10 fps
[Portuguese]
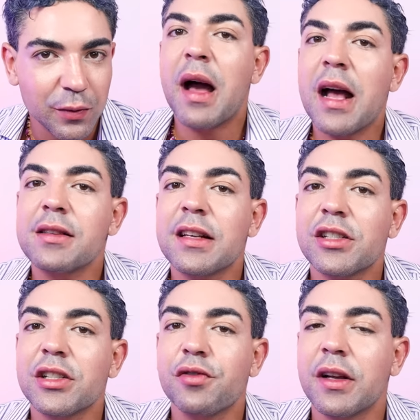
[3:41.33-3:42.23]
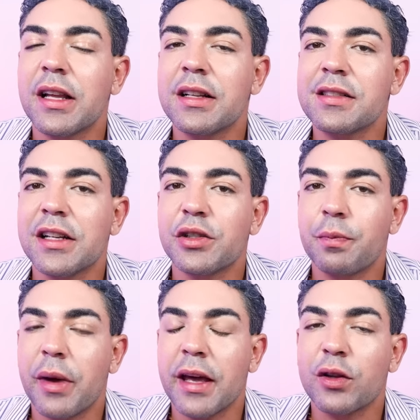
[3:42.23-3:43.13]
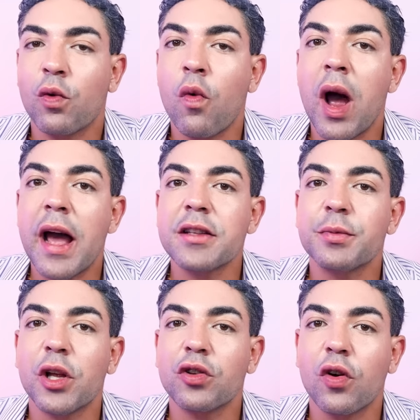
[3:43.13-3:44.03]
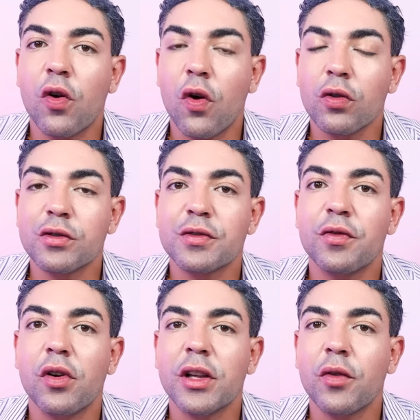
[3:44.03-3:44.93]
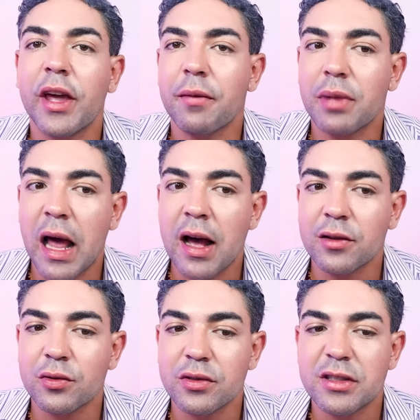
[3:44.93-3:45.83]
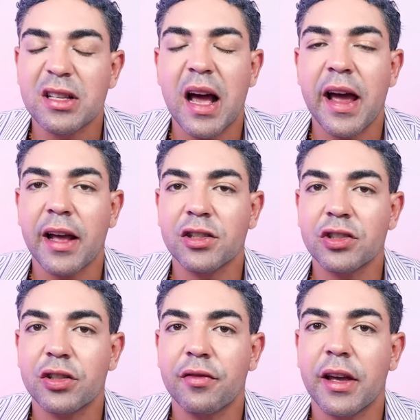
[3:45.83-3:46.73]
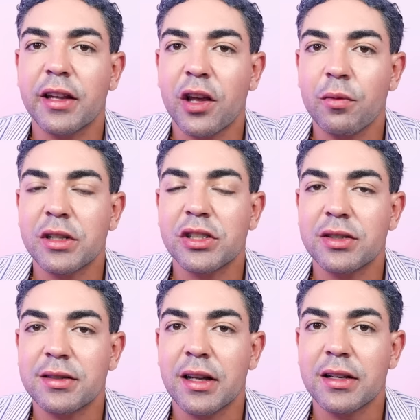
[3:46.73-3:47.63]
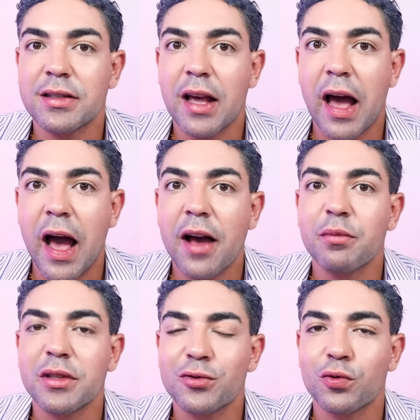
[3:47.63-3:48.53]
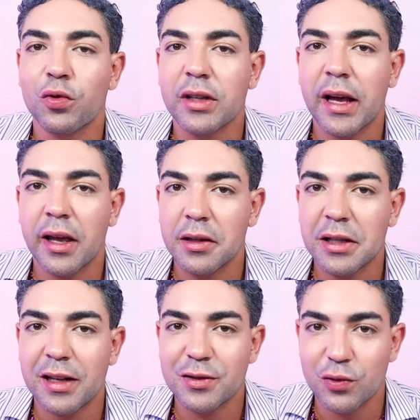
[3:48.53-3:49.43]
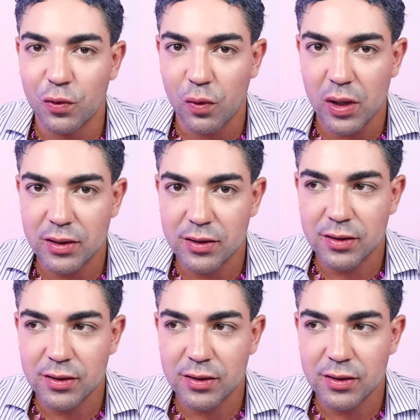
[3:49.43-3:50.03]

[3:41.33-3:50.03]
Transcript: Mas se a gente for analisar de perto quais protocolos foram quebrados, aí a gente vê que tem uma distância absurda entre as duas.